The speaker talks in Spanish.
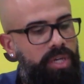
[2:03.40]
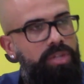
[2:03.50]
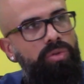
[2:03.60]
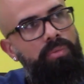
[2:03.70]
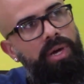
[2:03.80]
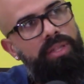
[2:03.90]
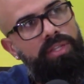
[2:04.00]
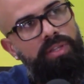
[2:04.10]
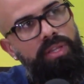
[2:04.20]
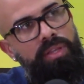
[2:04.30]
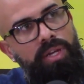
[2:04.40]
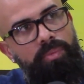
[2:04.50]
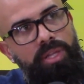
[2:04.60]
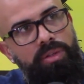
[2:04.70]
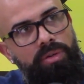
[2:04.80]
esto el martes en
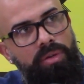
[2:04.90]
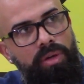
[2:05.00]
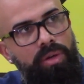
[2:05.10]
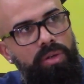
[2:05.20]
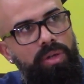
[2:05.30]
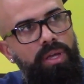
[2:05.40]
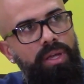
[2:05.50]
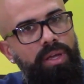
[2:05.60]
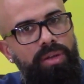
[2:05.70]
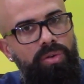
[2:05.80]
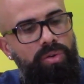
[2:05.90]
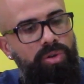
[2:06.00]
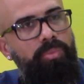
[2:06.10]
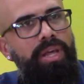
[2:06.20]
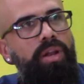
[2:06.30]
entrenamiento eh, no,
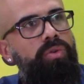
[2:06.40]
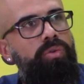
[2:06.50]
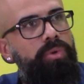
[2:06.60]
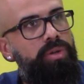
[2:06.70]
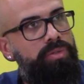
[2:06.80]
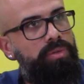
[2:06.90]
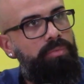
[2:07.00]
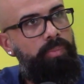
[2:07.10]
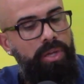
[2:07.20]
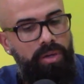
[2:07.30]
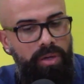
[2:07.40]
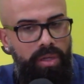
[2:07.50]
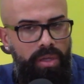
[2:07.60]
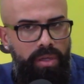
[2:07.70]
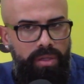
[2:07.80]
no, me dan los números. ¿Me explico?
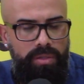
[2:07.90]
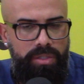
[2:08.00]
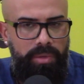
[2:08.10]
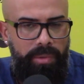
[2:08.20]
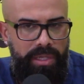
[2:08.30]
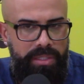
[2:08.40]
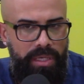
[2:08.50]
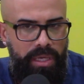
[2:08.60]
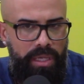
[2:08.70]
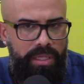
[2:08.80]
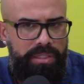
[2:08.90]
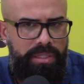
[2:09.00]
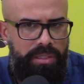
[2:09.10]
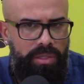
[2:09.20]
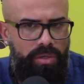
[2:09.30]
Entonces me parece que en ese
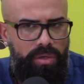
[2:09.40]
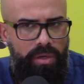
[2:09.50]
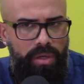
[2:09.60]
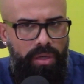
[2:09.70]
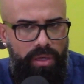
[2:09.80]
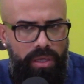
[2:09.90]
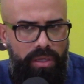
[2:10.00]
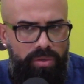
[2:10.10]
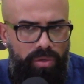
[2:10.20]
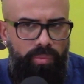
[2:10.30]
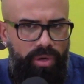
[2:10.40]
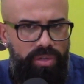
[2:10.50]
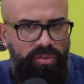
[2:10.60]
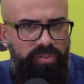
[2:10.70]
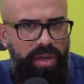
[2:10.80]
sentido estoy un
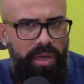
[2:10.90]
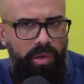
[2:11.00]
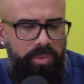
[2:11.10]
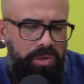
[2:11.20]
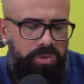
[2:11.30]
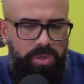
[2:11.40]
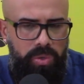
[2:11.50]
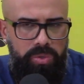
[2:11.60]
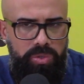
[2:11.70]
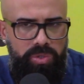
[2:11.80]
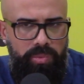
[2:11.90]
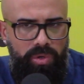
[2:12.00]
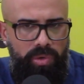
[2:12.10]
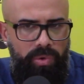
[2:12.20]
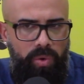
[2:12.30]
poquito enfadado, pero estoy orgulloso
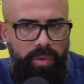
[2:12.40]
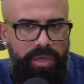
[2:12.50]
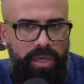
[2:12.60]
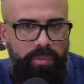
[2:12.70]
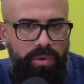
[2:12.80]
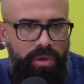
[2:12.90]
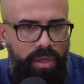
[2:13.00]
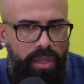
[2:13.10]
por cómo juega mi equipo